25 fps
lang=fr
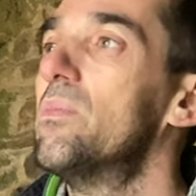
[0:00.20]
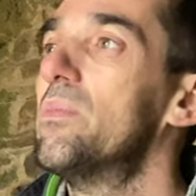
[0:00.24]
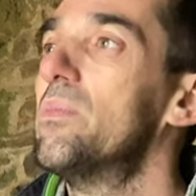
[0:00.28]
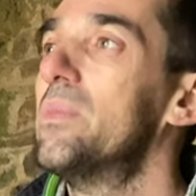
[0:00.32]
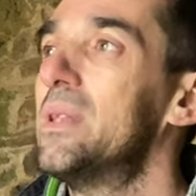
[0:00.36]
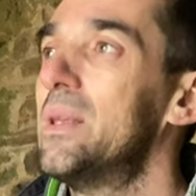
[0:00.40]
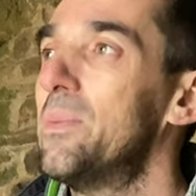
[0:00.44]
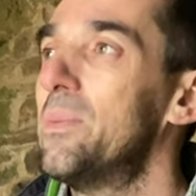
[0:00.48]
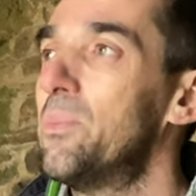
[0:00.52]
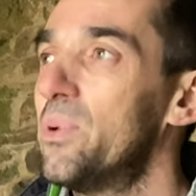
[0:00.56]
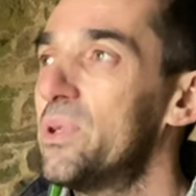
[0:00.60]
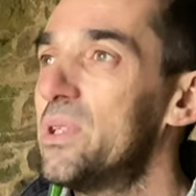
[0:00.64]

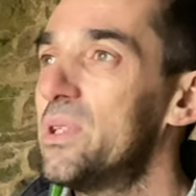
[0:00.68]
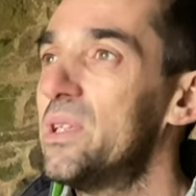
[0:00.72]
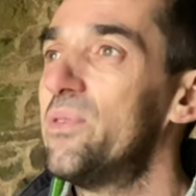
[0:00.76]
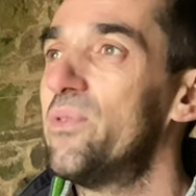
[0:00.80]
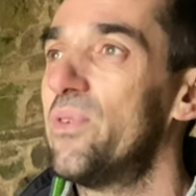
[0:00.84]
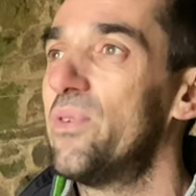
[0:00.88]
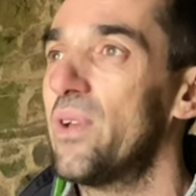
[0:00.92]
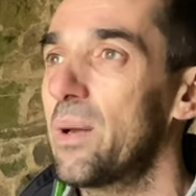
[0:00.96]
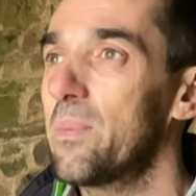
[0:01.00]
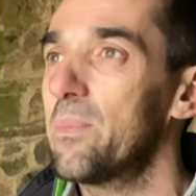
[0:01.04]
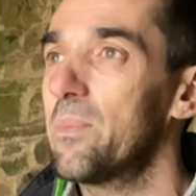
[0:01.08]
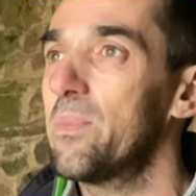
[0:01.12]
des petites
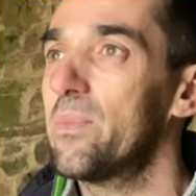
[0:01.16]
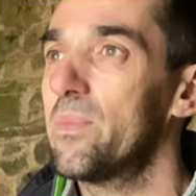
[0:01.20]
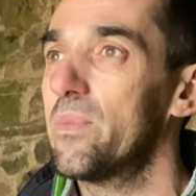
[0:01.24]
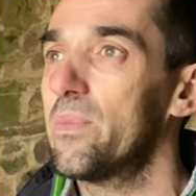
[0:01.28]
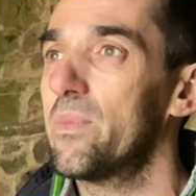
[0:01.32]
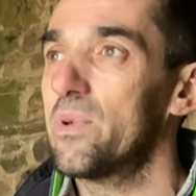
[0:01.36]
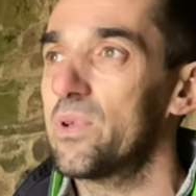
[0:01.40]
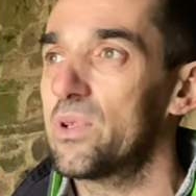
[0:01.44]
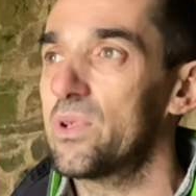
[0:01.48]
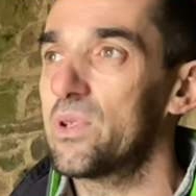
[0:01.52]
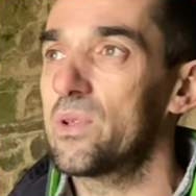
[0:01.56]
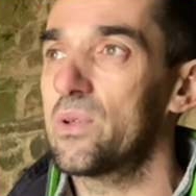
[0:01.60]
fermes
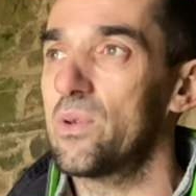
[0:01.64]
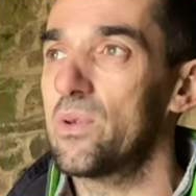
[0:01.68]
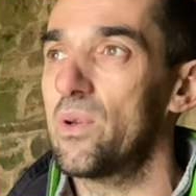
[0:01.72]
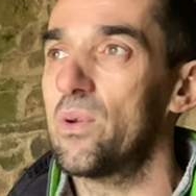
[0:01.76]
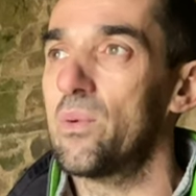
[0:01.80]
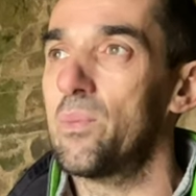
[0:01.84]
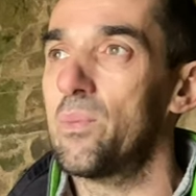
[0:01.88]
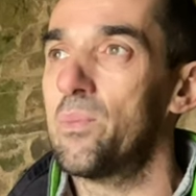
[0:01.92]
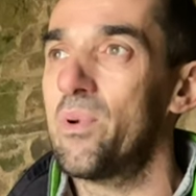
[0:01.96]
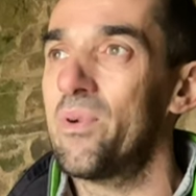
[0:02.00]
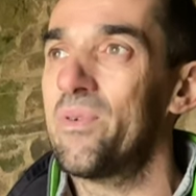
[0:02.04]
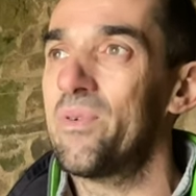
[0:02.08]
euh,
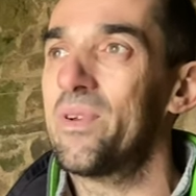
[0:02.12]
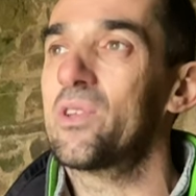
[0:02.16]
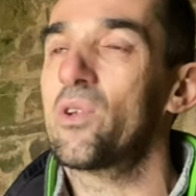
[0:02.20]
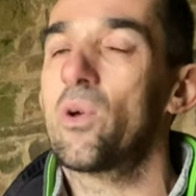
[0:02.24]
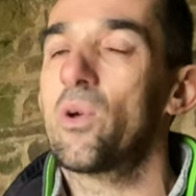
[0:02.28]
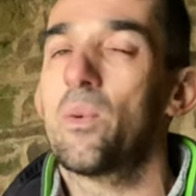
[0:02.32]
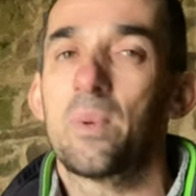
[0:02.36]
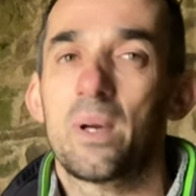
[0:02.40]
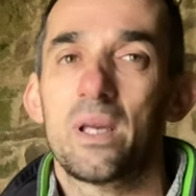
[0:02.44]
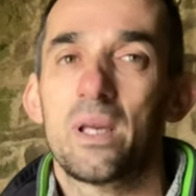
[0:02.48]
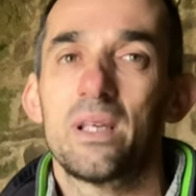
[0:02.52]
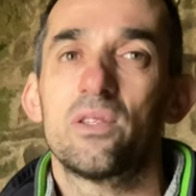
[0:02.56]
peuvent être
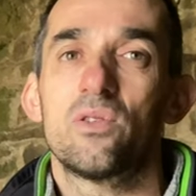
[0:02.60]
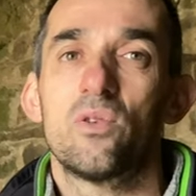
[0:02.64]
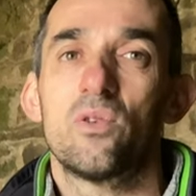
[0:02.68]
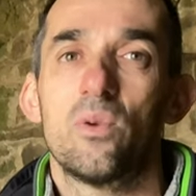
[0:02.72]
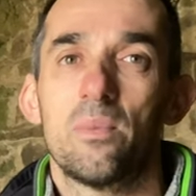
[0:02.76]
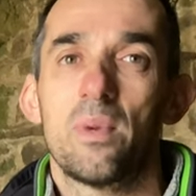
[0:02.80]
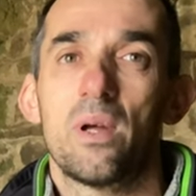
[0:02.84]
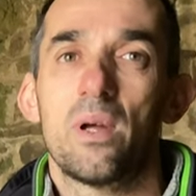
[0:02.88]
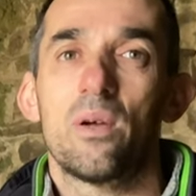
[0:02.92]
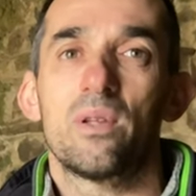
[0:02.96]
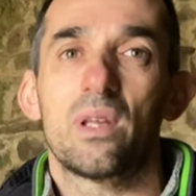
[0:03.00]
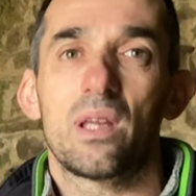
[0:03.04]
prises
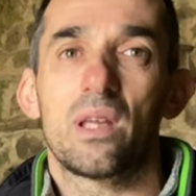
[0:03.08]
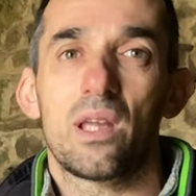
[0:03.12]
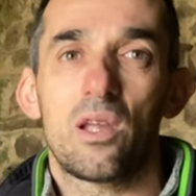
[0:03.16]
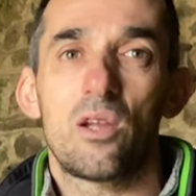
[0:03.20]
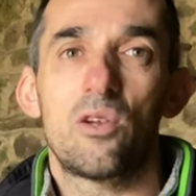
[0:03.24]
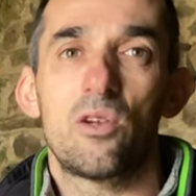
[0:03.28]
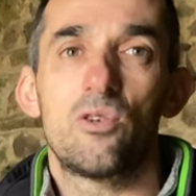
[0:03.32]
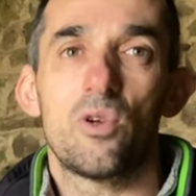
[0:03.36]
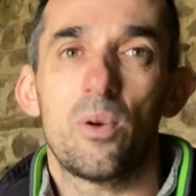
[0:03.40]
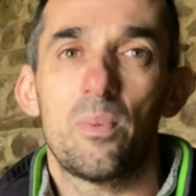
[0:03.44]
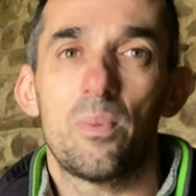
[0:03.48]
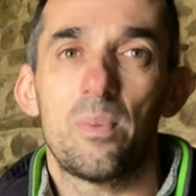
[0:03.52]
demain en
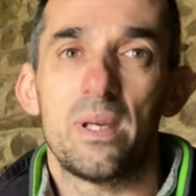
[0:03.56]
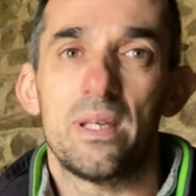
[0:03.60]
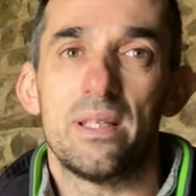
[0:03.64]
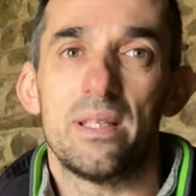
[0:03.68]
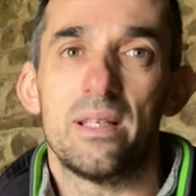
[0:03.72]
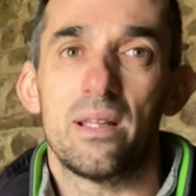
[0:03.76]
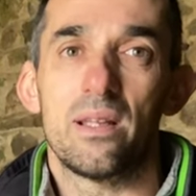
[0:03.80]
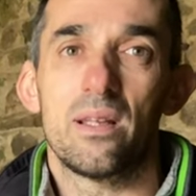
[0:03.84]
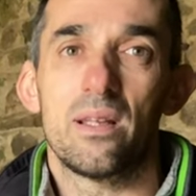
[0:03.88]
agriculture paysanne.